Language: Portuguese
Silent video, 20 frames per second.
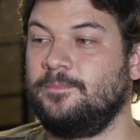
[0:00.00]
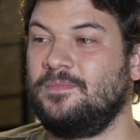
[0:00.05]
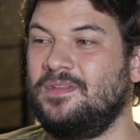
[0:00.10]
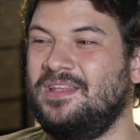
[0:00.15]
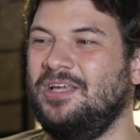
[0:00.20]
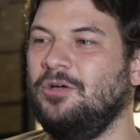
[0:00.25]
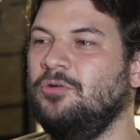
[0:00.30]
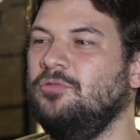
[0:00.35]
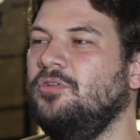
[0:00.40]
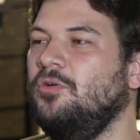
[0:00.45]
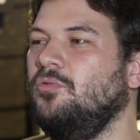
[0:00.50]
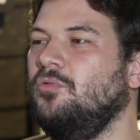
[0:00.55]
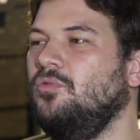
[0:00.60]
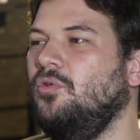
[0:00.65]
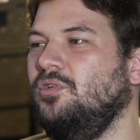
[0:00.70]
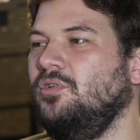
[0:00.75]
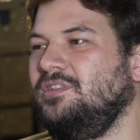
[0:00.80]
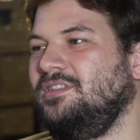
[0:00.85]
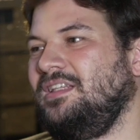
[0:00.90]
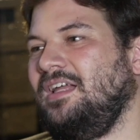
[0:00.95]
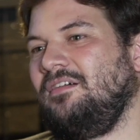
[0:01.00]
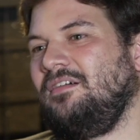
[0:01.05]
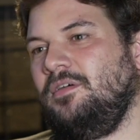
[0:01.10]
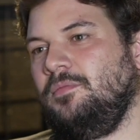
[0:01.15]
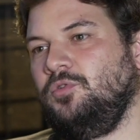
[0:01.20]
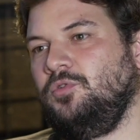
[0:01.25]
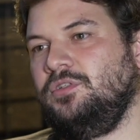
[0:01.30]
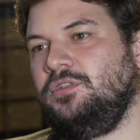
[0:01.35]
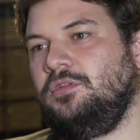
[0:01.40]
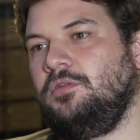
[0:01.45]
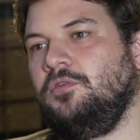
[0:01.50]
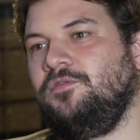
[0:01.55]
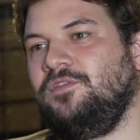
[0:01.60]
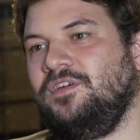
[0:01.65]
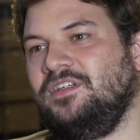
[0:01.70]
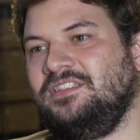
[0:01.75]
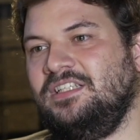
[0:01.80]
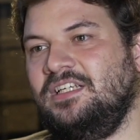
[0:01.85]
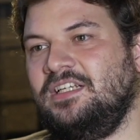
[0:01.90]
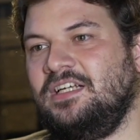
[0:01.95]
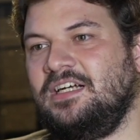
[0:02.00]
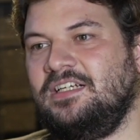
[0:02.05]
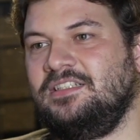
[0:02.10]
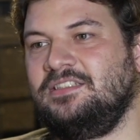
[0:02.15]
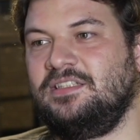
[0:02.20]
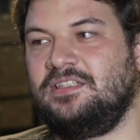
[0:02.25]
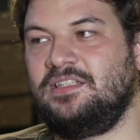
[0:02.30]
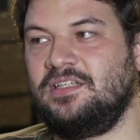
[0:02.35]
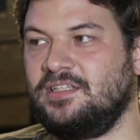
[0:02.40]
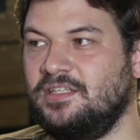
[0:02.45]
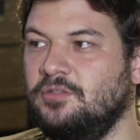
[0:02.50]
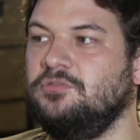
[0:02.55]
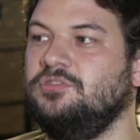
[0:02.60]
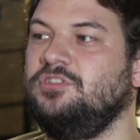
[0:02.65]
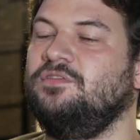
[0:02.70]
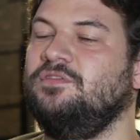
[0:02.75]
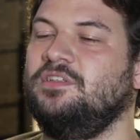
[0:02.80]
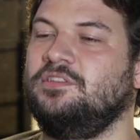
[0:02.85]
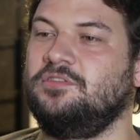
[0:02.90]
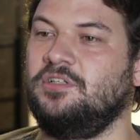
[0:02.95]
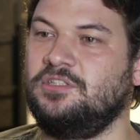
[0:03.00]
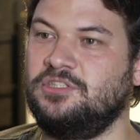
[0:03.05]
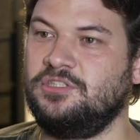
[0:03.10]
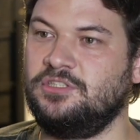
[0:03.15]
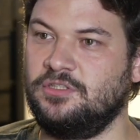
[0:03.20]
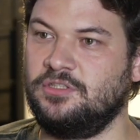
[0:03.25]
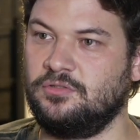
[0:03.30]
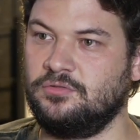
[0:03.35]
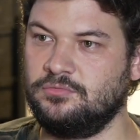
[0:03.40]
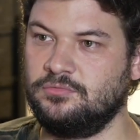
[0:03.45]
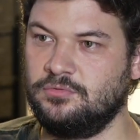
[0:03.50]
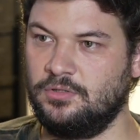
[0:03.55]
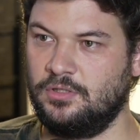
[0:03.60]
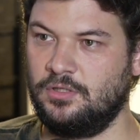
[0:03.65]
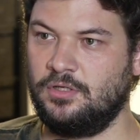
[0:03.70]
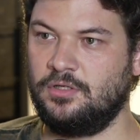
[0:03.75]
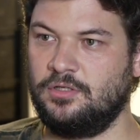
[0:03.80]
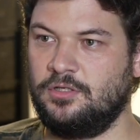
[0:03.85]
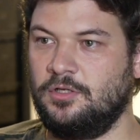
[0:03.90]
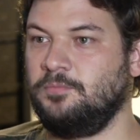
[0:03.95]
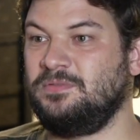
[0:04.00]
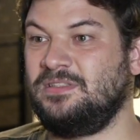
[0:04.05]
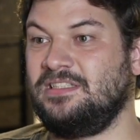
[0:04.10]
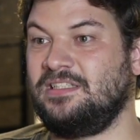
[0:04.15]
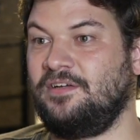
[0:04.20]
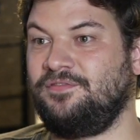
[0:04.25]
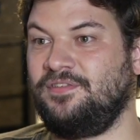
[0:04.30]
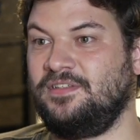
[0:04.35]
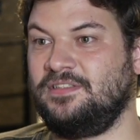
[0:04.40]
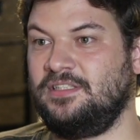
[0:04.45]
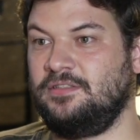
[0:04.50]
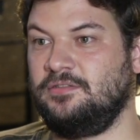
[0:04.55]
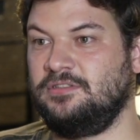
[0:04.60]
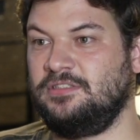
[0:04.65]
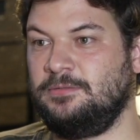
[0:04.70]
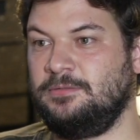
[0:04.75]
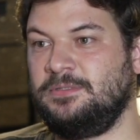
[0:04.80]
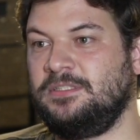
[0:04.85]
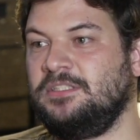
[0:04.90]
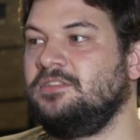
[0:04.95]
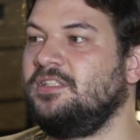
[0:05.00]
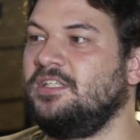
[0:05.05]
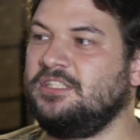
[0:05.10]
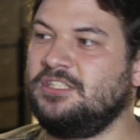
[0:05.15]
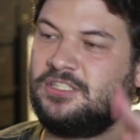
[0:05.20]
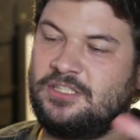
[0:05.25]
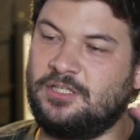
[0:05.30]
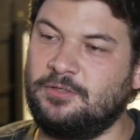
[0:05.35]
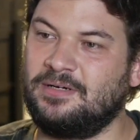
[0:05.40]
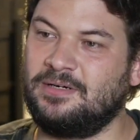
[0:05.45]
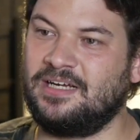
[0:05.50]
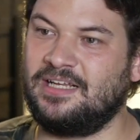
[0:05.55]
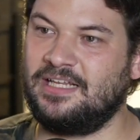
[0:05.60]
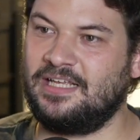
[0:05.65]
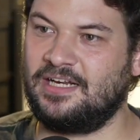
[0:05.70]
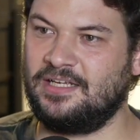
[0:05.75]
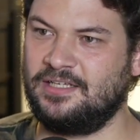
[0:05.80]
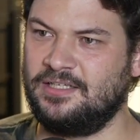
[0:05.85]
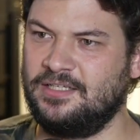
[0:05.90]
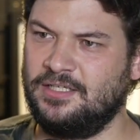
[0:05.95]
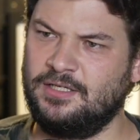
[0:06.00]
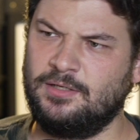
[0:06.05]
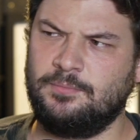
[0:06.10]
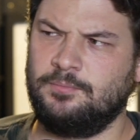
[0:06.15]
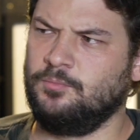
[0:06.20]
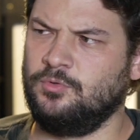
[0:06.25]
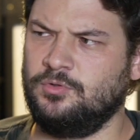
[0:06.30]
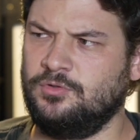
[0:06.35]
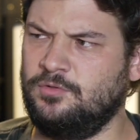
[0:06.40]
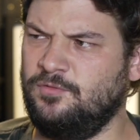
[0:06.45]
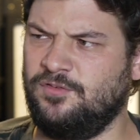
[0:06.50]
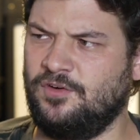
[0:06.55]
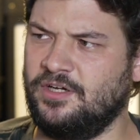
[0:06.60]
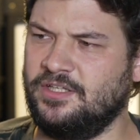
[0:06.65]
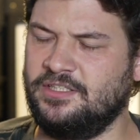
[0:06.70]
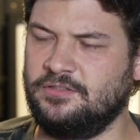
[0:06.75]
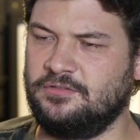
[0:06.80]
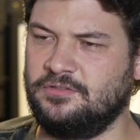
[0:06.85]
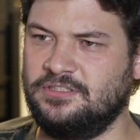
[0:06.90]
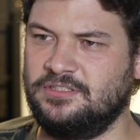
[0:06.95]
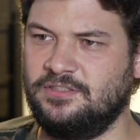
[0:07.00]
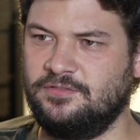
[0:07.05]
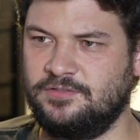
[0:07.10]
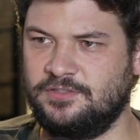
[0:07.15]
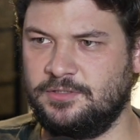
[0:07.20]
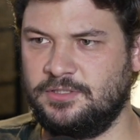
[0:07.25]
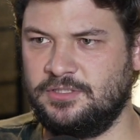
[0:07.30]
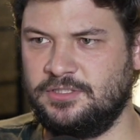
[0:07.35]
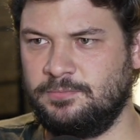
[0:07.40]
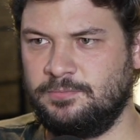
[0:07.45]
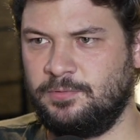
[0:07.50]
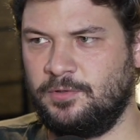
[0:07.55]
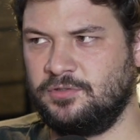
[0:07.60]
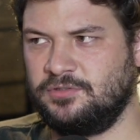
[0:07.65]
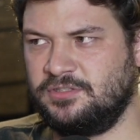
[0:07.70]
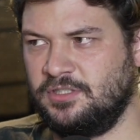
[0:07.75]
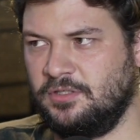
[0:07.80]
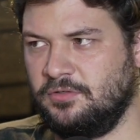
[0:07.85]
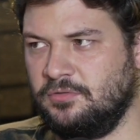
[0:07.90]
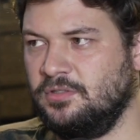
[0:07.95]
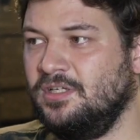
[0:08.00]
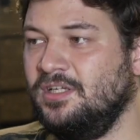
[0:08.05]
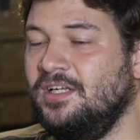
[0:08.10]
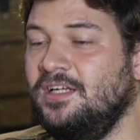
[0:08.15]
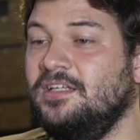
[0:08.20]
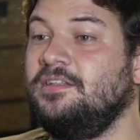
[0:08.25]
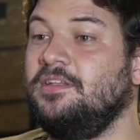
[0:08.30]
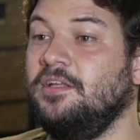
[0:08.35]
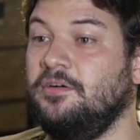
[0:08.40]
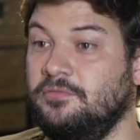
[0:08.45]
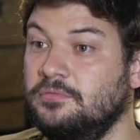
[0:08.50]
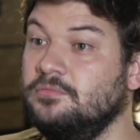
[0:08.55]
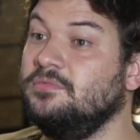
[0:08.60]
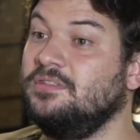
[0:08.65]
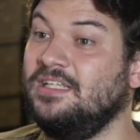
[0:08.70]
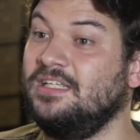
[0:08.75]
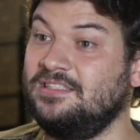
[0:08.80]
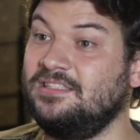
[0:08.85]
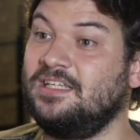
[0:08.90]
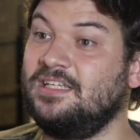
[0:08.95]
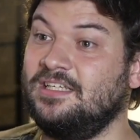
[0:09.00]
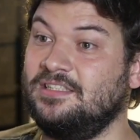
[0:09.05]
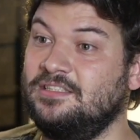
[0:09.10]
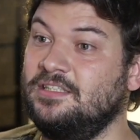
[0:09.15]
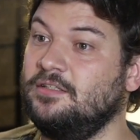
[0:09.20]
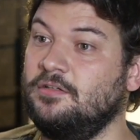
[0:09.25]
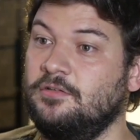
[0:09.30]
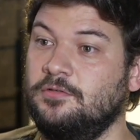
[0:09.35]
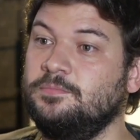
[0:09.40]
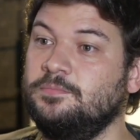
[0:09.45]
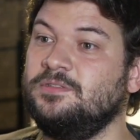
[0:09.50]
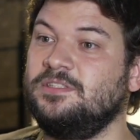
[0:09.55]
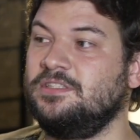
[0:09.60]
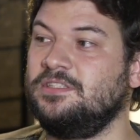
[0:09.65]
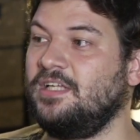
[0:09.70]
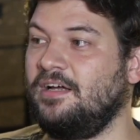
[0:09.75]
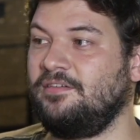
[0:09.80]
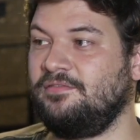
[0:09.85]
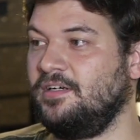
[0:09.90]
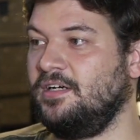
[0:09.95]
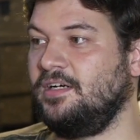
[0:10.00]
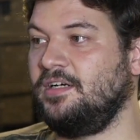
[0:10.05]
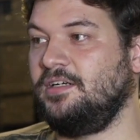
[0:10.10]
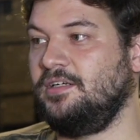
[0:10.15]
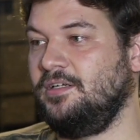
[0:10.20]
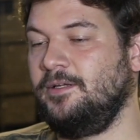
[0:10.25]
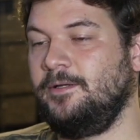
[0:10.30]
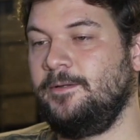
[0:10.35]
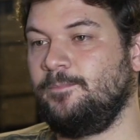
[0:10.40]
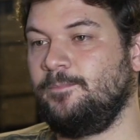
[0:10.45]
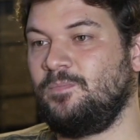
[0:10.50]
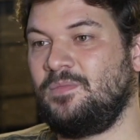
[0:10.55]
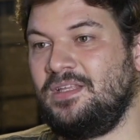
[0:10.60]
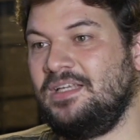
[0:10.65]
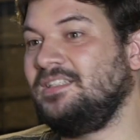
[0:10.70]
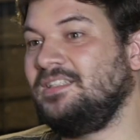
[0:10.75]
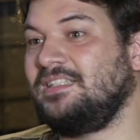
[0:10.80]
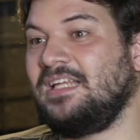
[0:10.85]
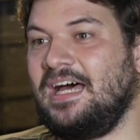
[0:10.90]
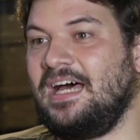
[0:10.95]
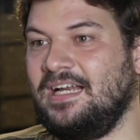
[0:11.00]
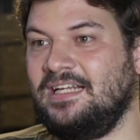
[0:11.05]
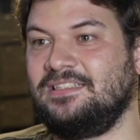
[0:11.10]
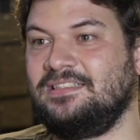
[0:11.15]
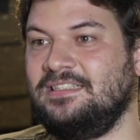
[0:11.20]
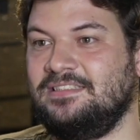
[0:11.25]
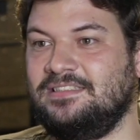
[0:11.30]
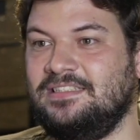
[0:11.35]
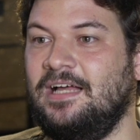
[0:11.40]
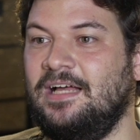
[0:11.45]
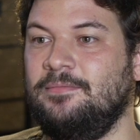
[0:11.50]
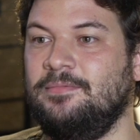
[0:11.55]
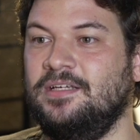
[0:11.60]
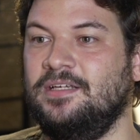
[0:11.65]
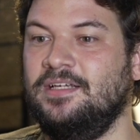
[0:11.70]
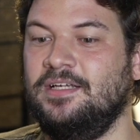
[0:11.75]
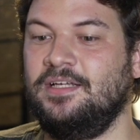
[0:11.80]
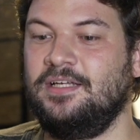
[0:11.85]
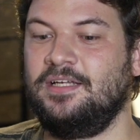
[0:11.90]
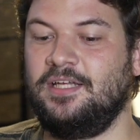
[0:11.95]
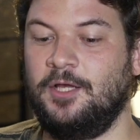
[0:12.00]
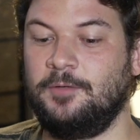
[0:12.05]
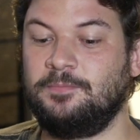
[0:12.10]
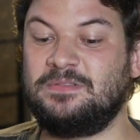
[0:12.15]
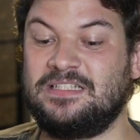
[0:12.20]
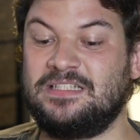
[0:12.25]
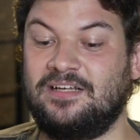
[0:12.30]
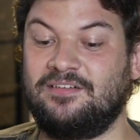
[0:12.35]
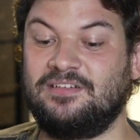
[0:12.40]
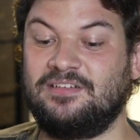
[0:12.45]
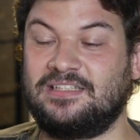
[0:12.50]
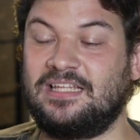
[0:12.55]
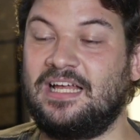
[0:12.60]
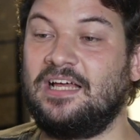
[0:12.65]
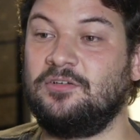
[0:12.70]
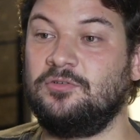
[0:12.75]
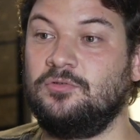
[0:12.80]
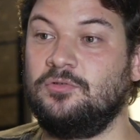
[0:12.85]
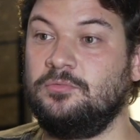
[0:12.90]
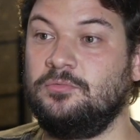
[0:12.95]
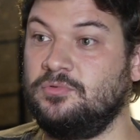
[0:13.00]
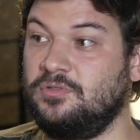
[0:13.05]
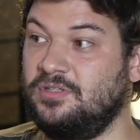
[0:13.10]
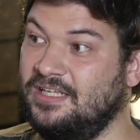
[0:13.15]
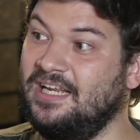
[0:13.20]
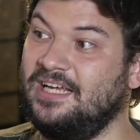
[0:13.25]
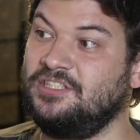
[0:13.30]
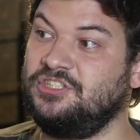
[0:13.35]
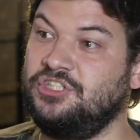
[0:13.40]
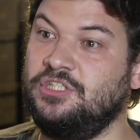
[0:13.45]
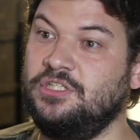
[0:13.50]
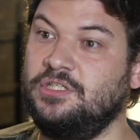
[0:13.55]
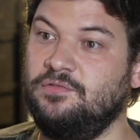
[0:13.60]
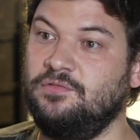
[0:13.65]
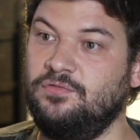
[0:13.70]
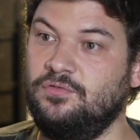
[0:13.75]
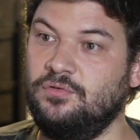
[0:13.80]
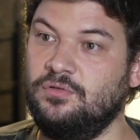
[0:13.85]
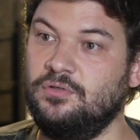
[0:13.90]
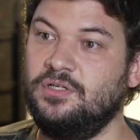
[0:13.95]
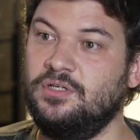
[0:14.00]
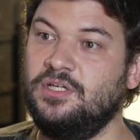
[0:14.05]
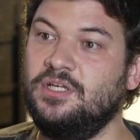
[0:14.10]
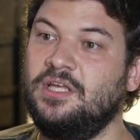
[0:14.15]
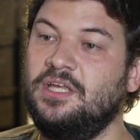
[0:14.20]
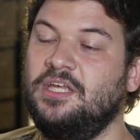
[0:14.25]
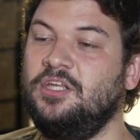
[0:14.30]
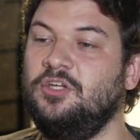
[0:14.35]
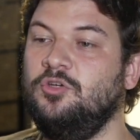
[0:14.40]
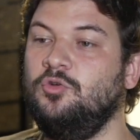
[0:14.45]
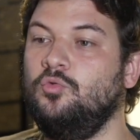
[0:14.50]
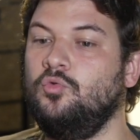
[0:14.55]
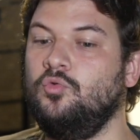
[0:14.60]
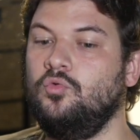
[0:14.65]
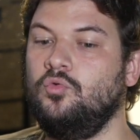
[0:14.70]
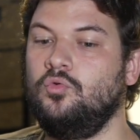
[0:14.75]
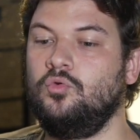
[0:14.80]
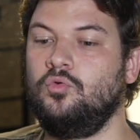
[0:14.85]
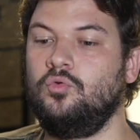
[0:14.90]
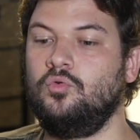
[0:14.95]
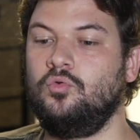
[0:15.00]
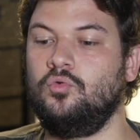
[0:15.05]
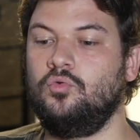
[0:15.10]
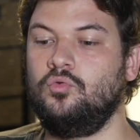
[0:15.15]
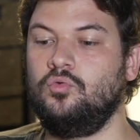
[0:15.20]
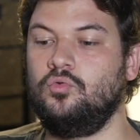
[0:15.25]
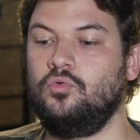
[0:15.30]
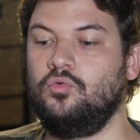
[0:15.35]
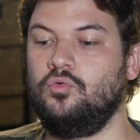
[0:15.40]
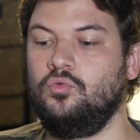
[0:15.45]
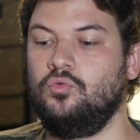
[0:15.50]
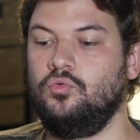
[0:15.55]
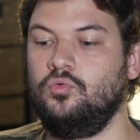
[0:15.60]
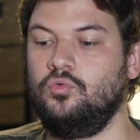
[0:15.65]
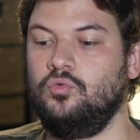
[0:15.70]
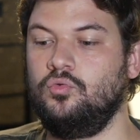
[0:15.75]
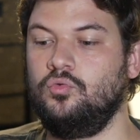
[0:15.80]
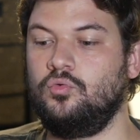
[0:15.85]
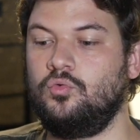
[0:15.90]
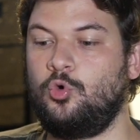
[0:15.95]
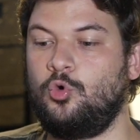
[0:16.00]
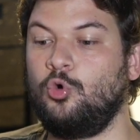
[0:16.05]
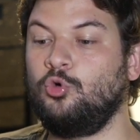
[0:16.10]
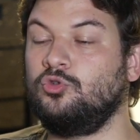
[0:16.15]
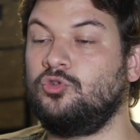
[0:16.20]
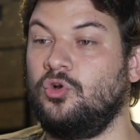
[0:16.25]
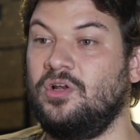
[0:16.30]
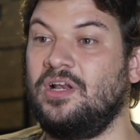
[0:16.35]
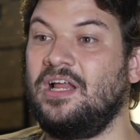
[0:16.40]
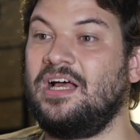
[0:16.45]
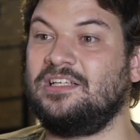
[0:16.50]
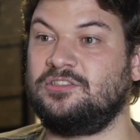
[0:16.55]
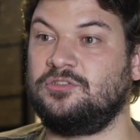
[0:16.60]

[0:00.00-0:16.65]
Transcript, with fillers: que eu não gostava muito e eu fazia na Gazeta, que eu tive a sorte de não, não precisar fazer no Desimpedidos, que a gente tem uma galera muito foda, inclusive, de, uhum. de produção. Então, nesse quesito, eu não precisava estar, assim, uhum. sabe? Eu precisava estar no criativo e no controlar as